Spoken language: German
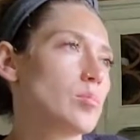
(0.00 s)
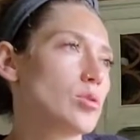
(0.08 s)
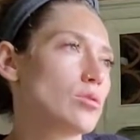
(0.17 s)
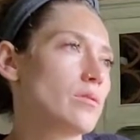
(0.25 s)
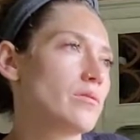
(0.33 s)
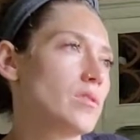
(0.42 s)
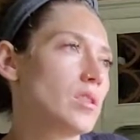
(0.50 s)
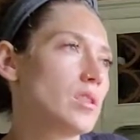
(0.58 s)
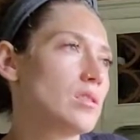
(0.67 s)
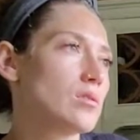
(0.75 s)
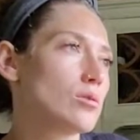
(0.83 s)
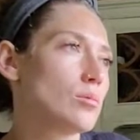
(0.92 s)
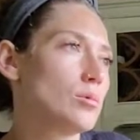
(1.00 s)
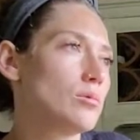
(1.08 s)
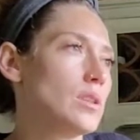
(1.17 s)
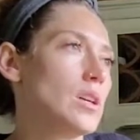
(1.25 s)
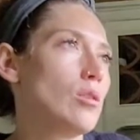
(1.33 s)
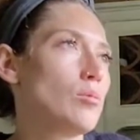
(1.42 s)
beschäftigt die
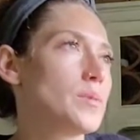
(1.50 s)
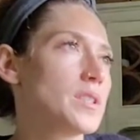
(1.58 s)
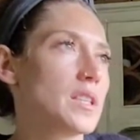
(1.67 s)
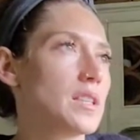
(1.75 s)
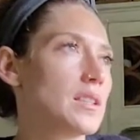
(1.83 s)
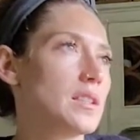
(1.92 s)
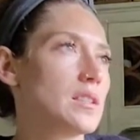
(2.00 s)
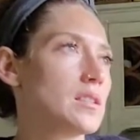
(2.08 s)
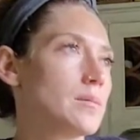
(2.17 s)
Skorpione hauptsächlich?